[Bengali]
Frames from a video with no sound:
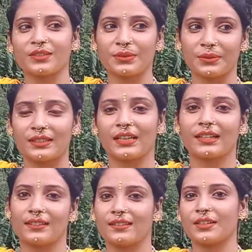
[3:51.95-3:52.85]
সুখে
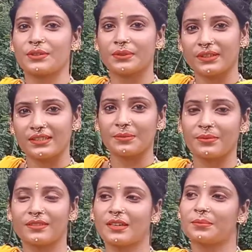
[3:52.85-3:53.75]
থাকতে চায় সুখে
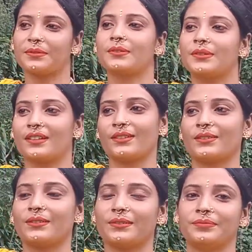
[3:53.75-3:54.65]
জীবন যাপন করে
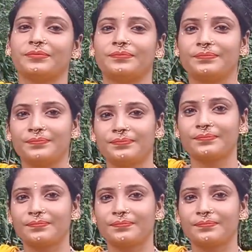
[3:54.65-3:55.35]
একজন আচ্ছা